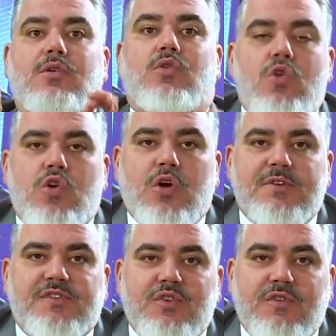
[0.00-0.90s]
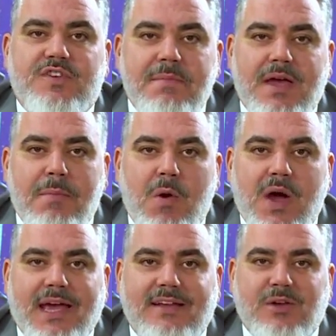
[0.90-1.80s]
كلكم شفتوه في جميع
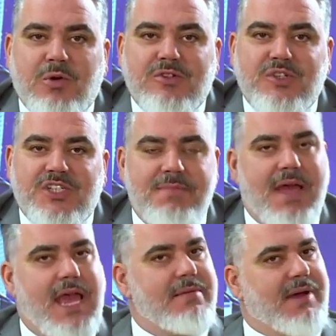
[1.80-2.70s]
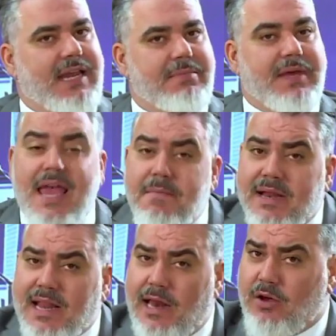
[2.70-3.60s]
مواقع التواصل الاجتماعي المغربيه يا اما
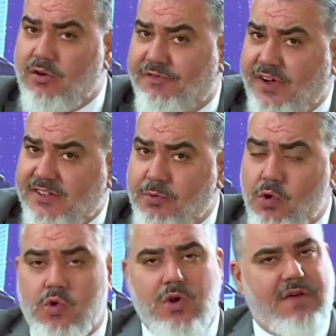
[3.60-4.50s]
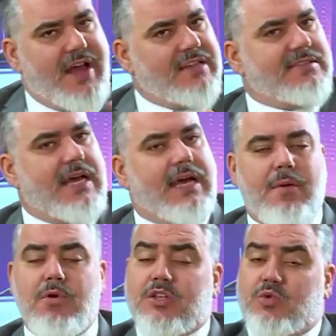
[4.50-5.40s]
طلع لكم في فيسبوك ولا في
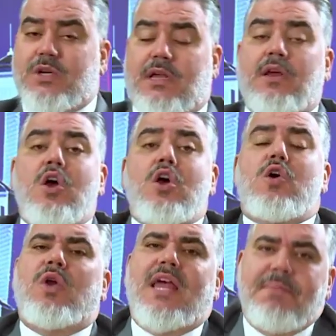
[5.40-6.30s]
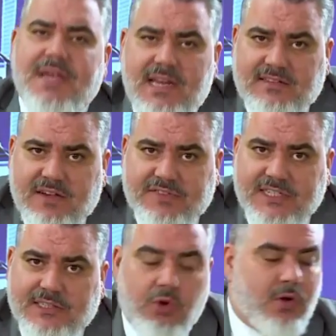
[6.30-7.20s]
انستغرام ولا تويتر ولا يمكن حتى في
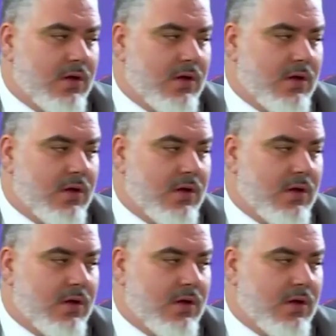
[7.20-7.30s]
تيك توك